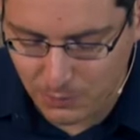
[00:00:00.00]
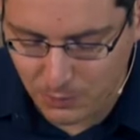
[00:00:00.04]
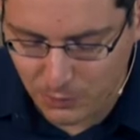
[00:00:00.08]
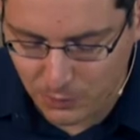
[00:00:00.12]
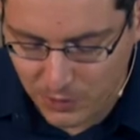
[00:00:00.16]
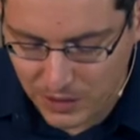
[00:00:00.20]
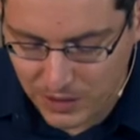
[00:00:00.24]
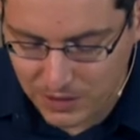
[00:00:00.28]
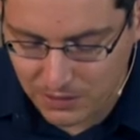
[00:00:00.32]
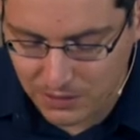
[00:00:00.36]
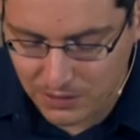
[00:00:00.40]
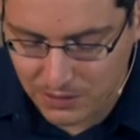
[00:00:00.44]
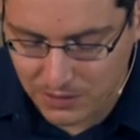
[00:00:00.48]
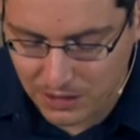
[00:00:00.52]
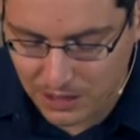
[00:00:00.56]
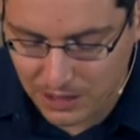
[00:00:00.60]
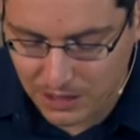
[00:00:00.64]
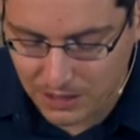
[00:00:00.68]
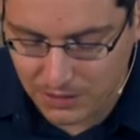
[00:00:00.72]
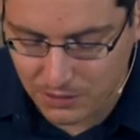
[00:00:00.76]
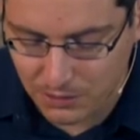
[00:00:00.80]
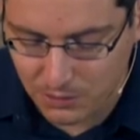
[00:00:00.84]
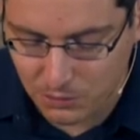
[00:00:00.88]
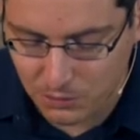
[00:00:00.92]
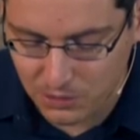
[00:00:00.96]
Fett
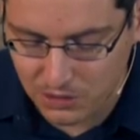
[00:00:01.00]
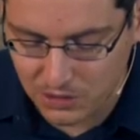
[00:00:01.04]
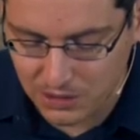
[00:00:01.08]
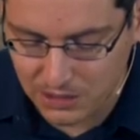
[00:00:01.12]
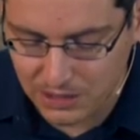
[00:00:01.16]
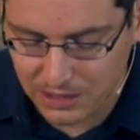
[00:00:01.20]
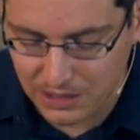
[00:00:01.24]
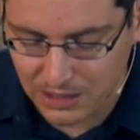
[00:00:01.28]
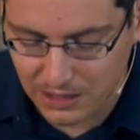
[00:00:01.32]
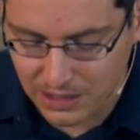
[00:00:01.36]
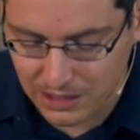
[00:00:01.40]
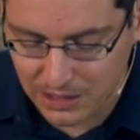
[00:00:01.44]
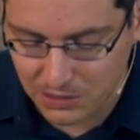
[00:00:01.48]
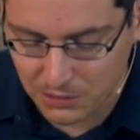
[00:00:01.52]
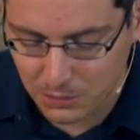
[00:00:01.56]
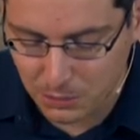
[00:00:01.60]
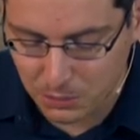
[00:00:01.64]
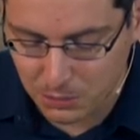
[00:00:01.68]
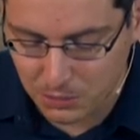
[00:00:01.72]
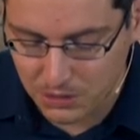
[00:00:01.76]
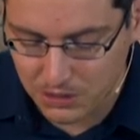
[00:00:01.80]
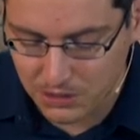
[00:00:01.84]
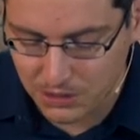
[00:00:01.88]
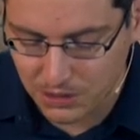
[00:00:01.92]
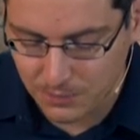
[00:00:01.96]
daran und die rechte
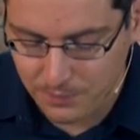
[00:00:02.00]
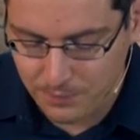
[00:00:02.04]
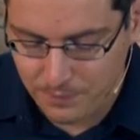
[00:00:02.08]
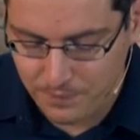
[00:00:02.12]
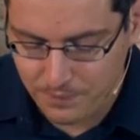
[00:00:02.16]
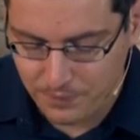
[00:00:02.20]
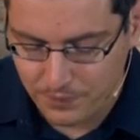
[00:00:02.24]
Schulter.